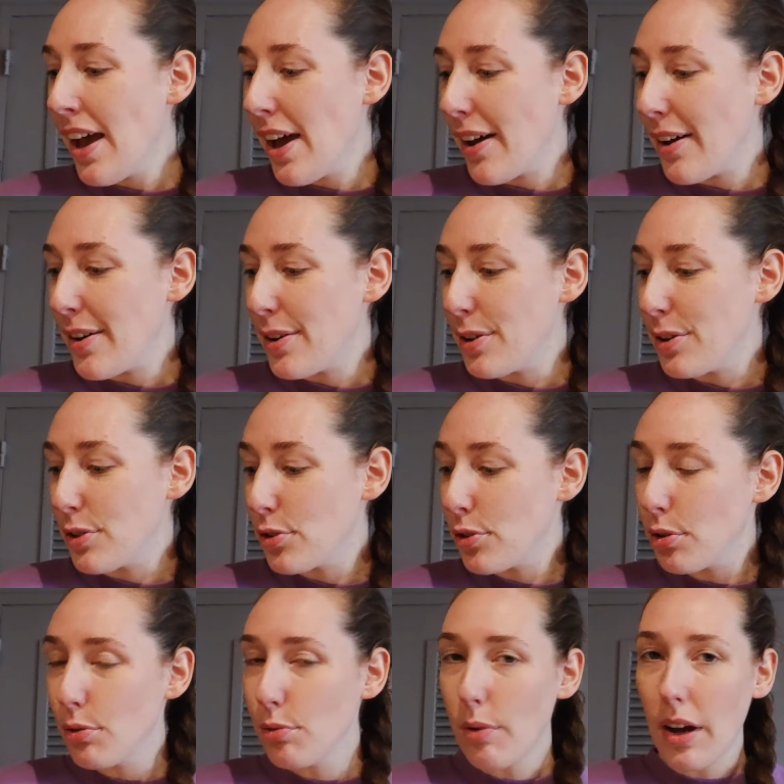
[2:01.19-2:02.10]

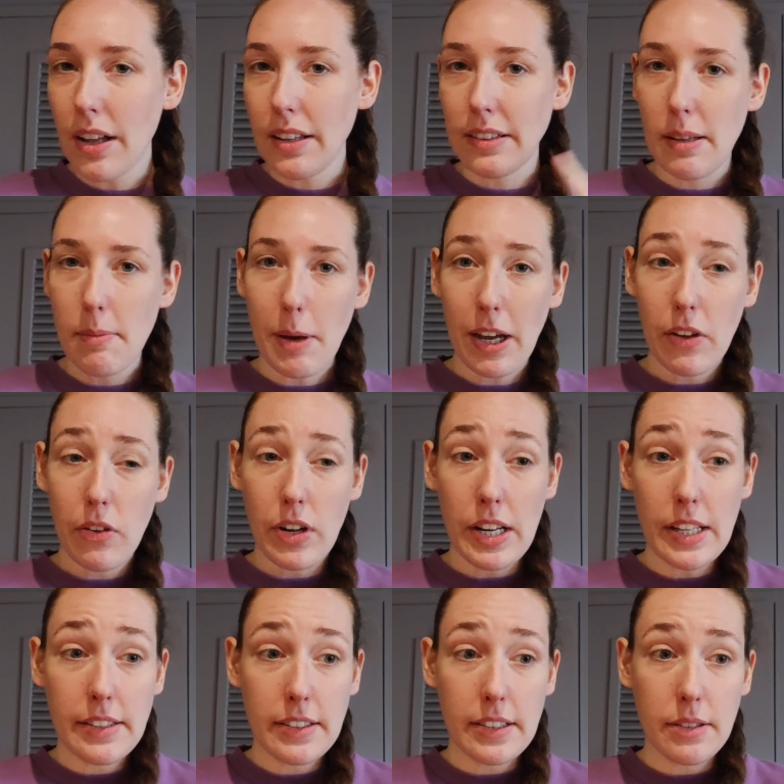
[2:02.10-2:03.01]
je dois démarrer une
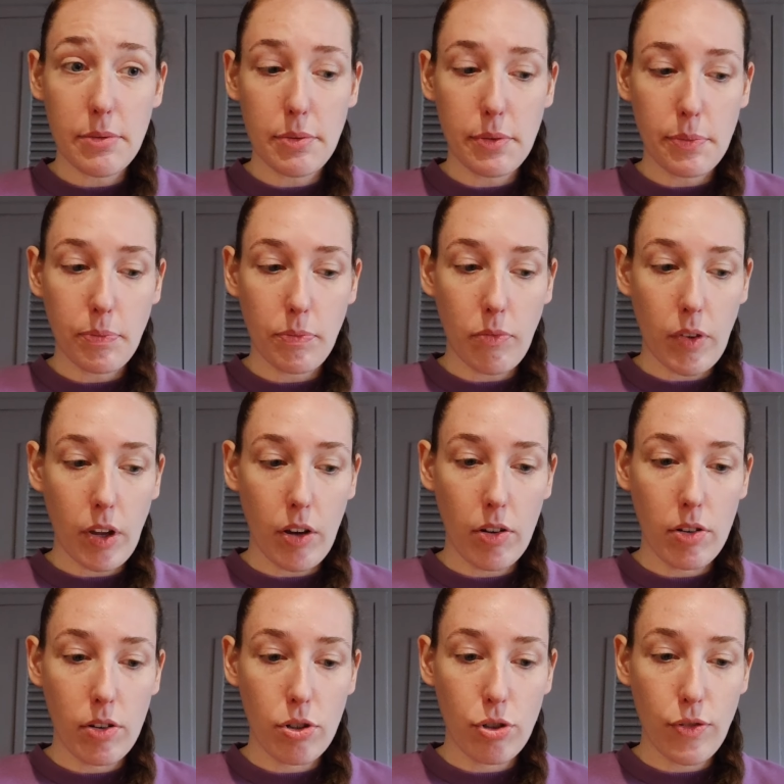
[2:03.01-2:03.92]
lessive.
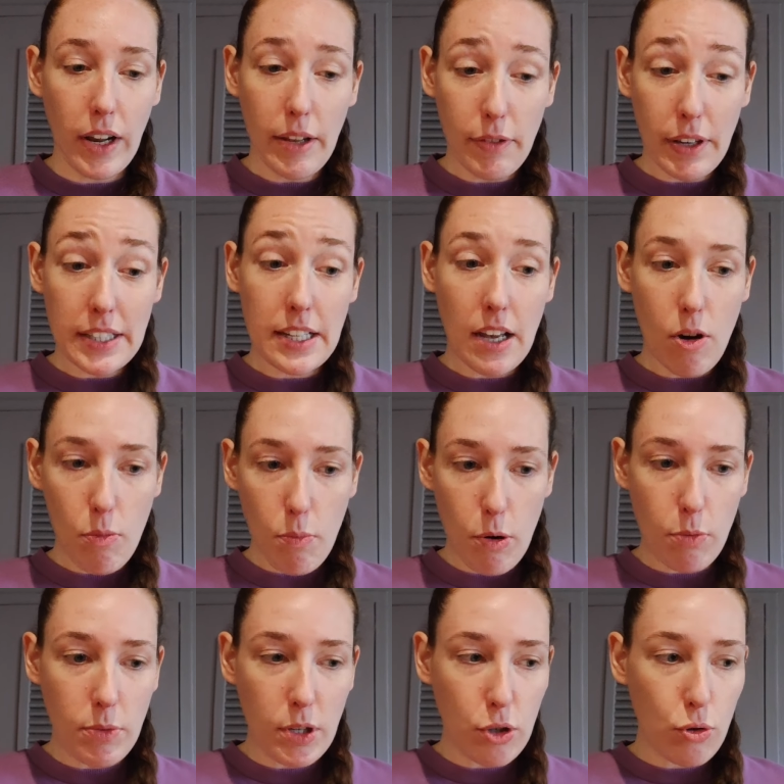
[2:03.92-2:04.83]
je vais aller faire ça en
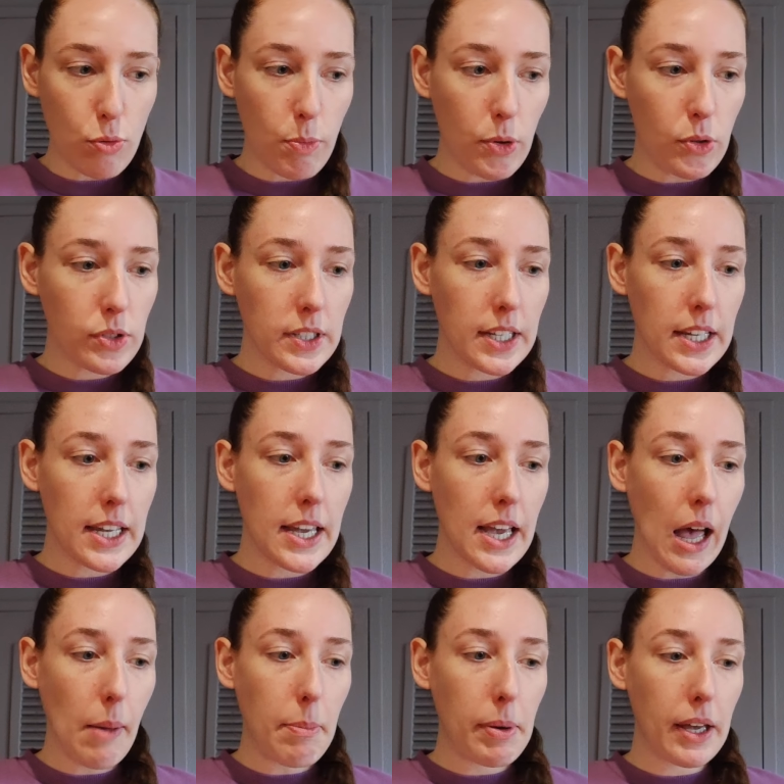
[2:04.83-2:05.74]
premier, je pense.
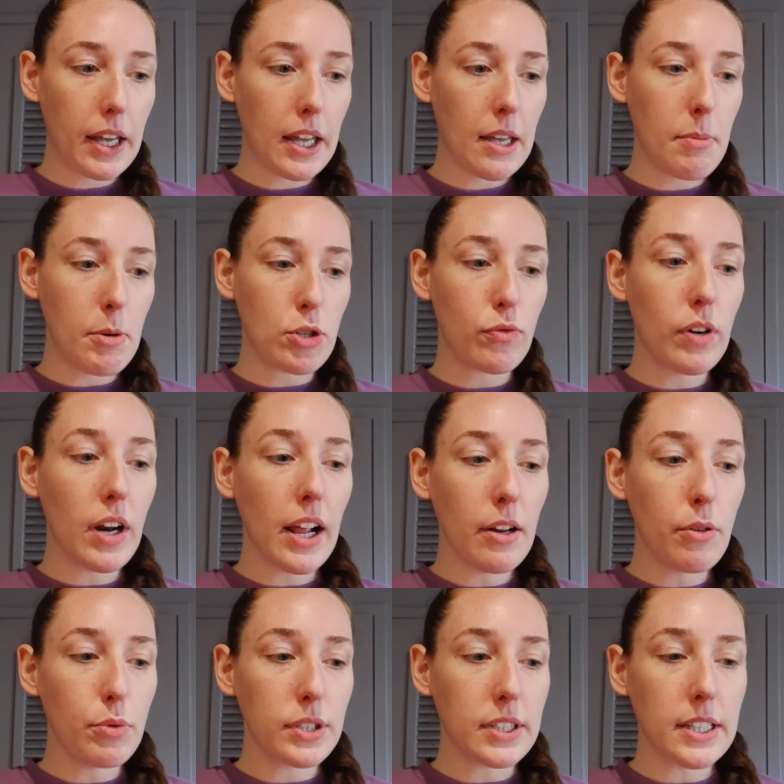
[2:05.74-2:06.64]
Et après, bah, je voulais
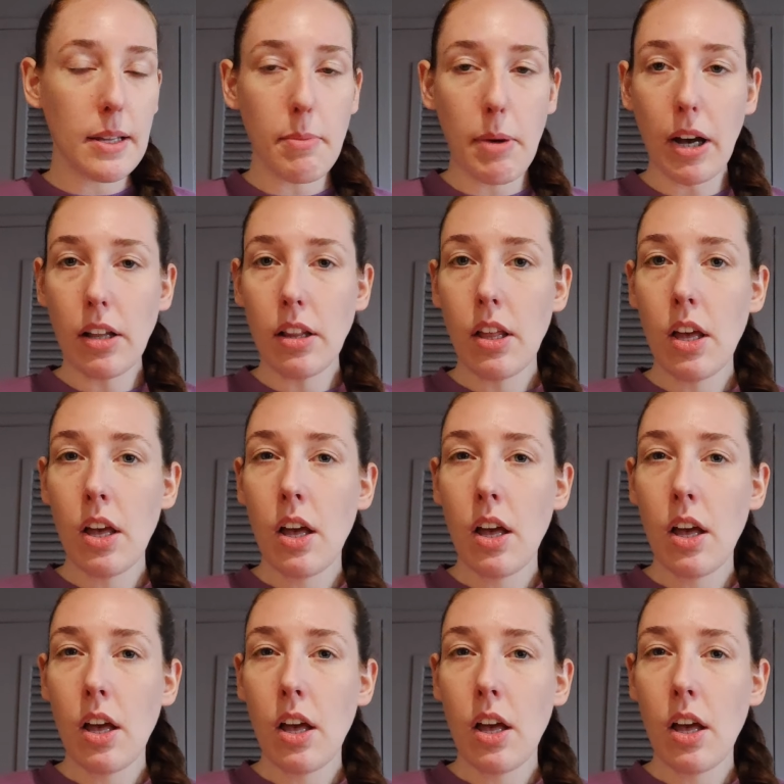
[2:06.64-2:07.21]
aller au cinéma.